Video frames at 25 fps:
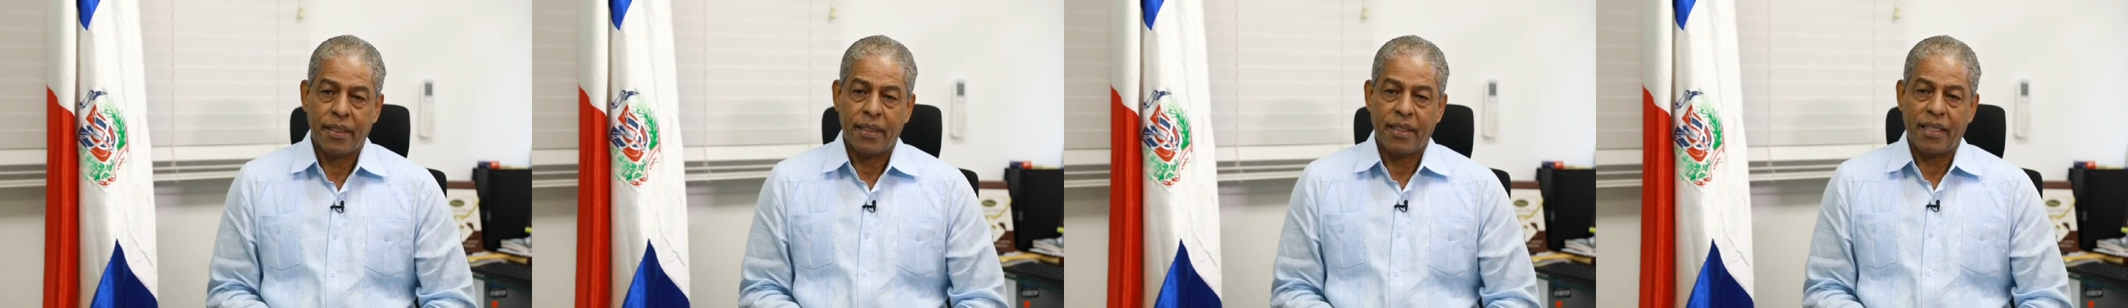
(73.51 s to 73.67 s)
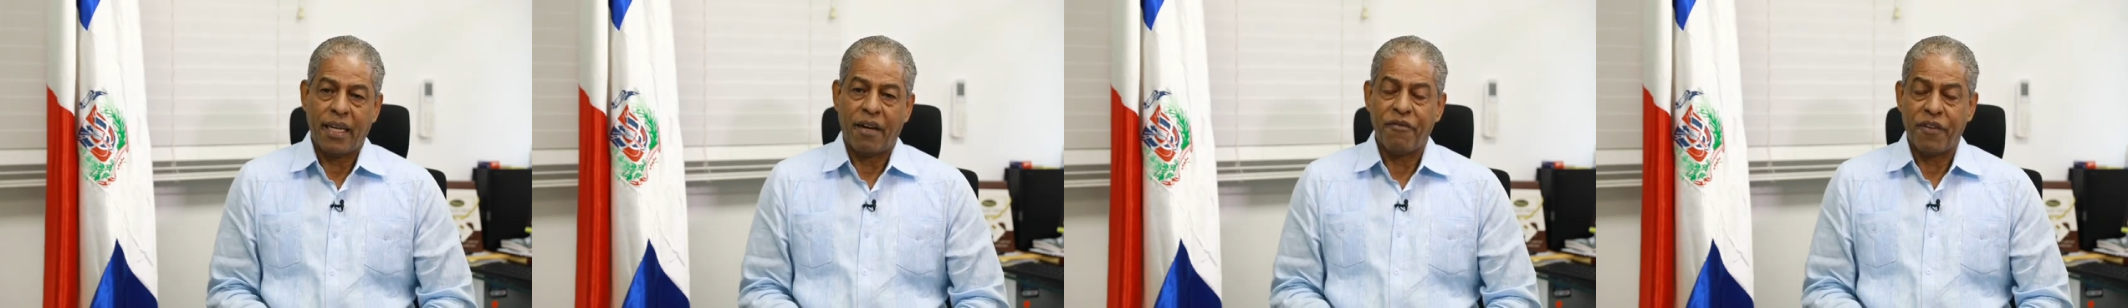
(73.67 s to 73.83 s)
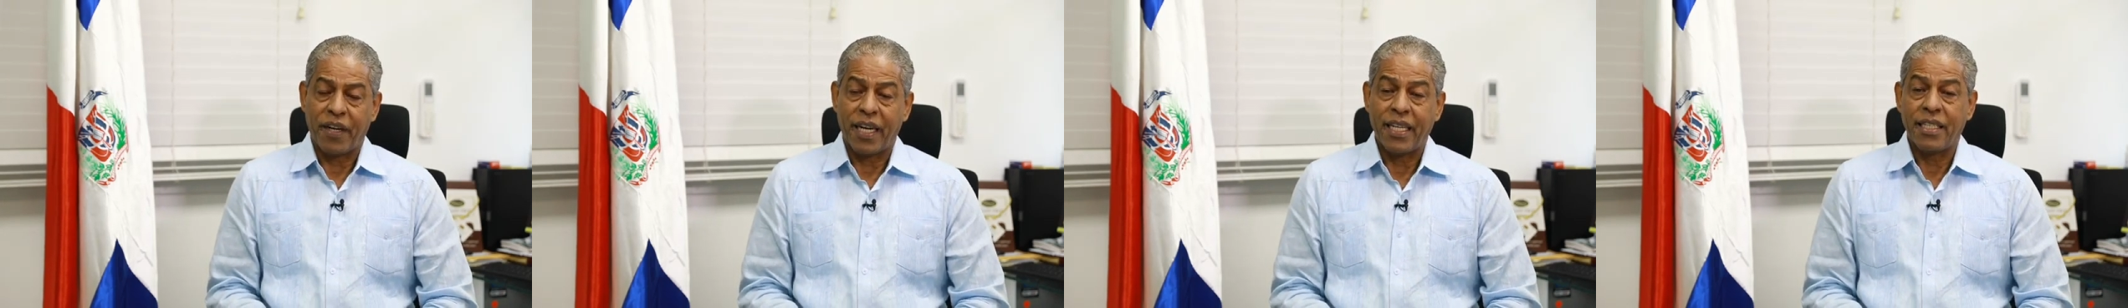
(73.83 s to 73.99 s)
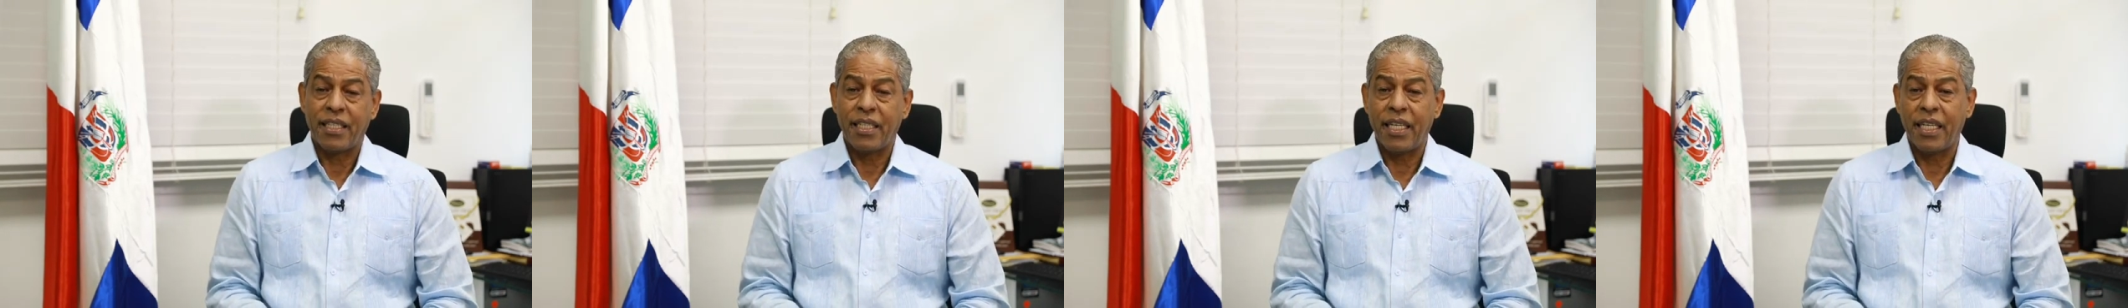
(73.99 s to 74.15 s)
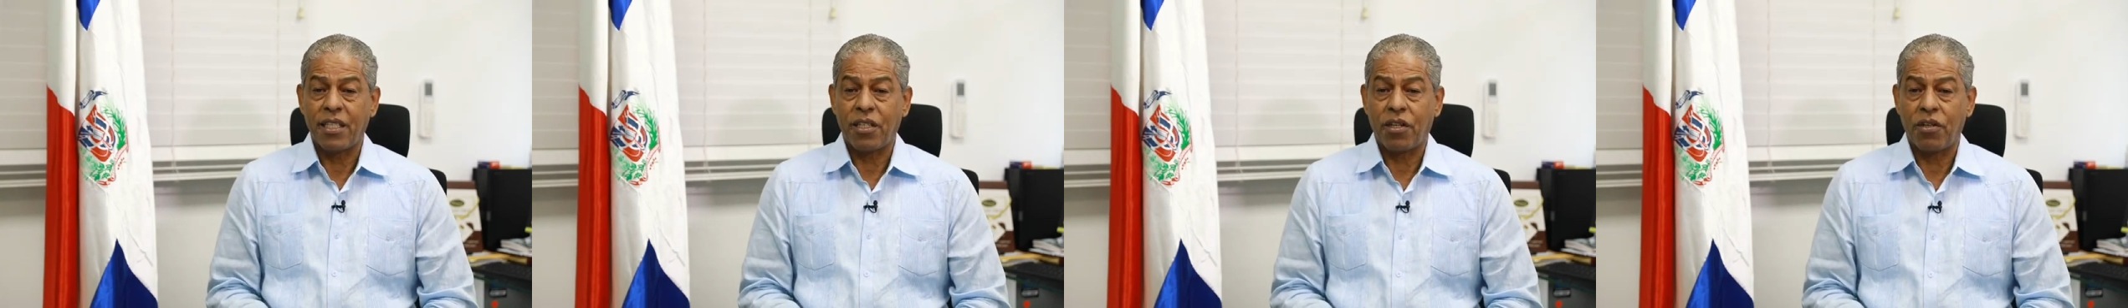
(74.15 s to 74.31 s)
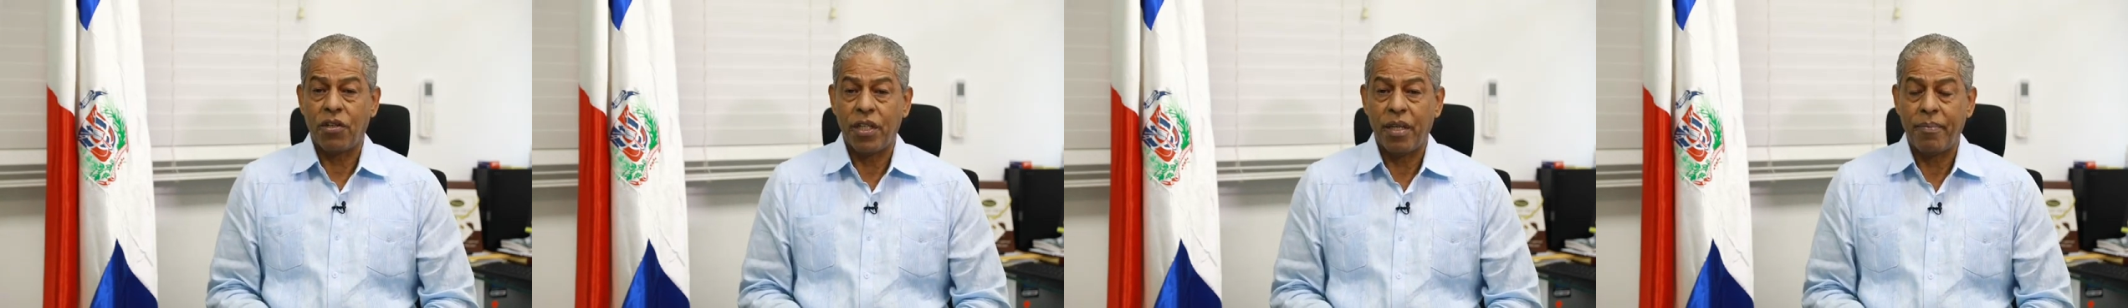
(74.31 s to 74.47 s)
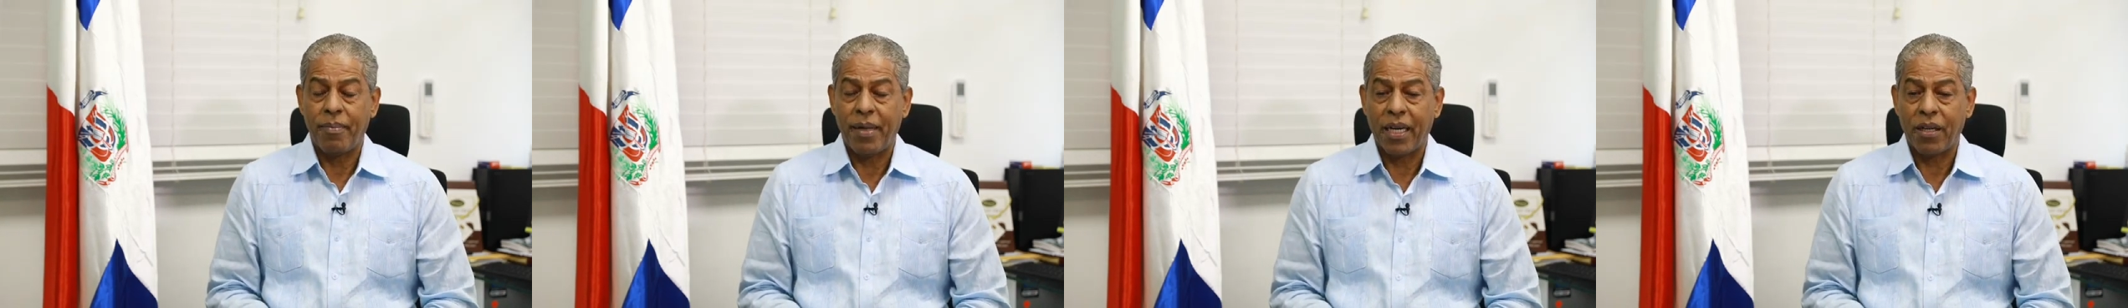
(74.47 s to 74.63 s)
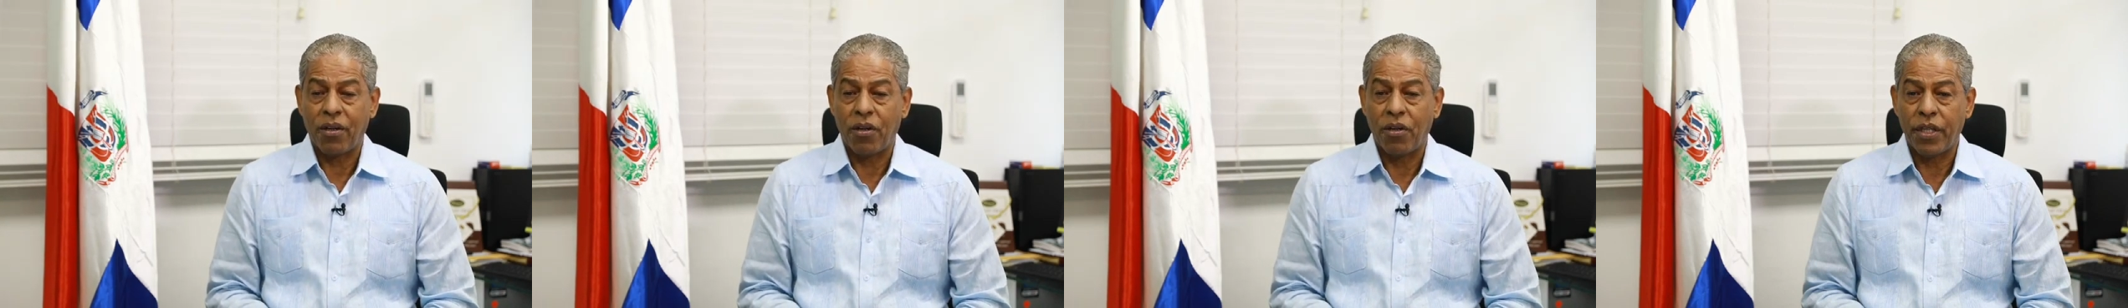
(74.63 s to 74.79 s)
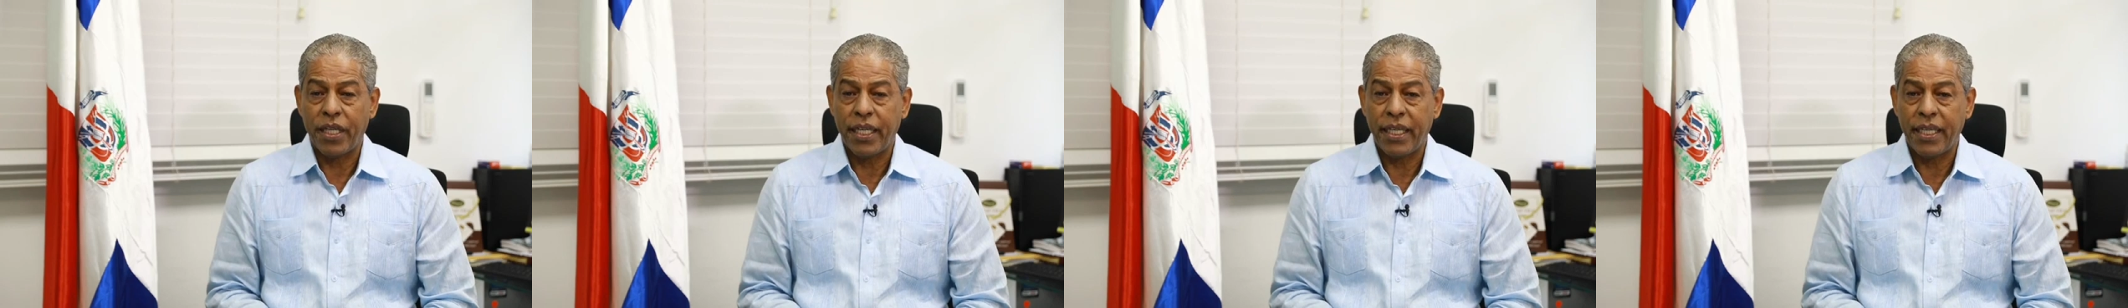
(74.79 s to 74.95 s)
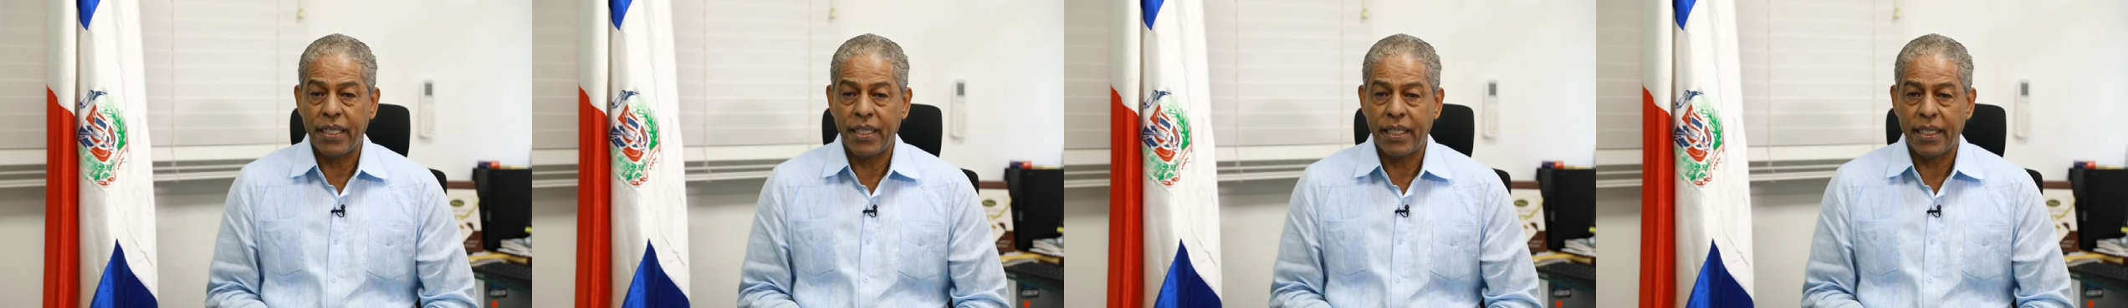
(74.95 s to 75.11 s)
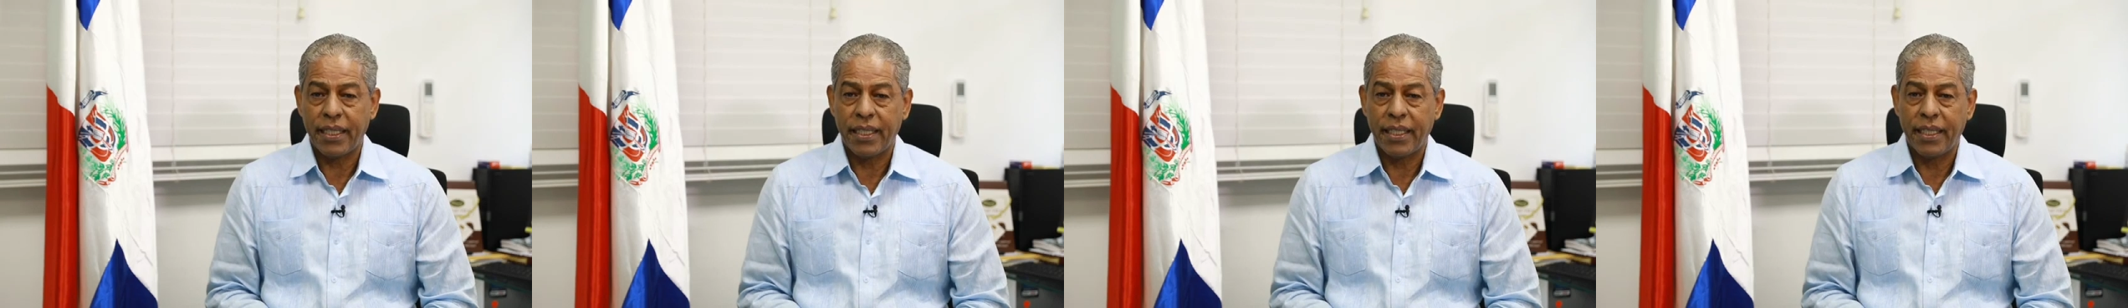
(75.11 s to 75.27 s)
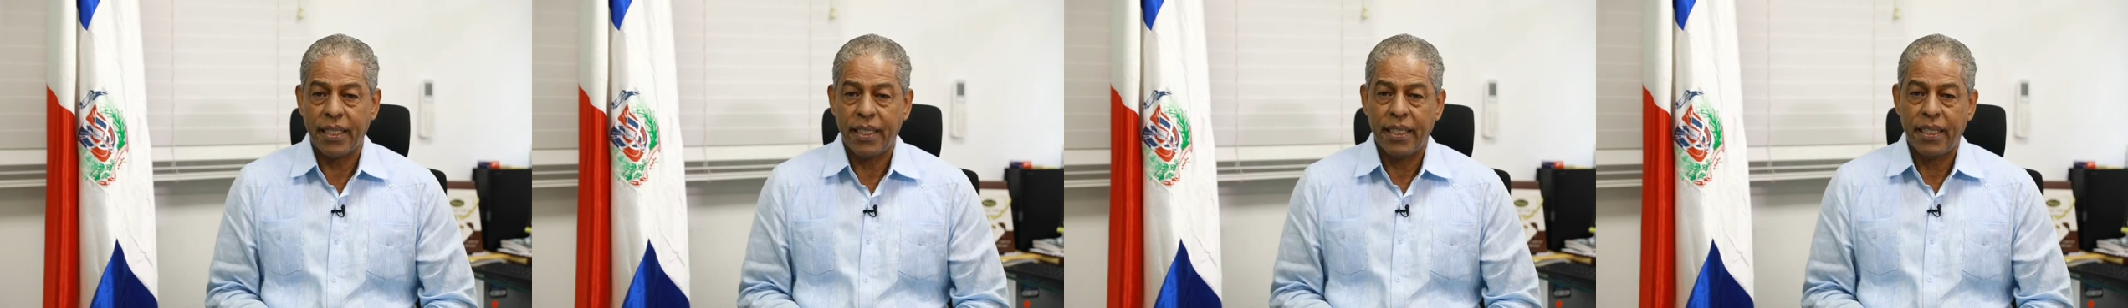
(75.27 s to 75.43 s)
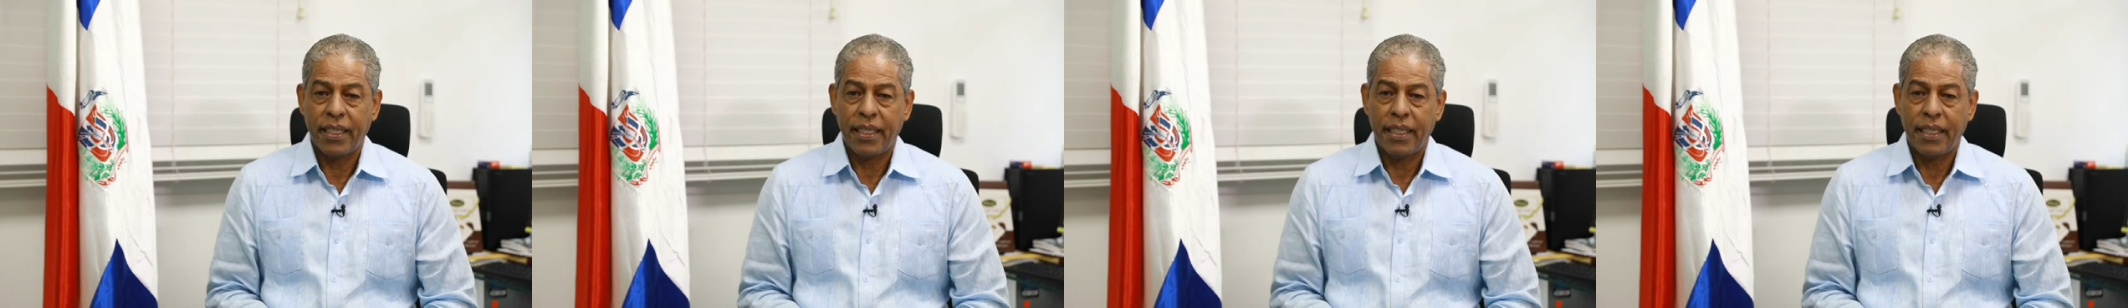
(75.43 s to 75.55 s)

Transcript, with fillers: San Francisco de Macorís,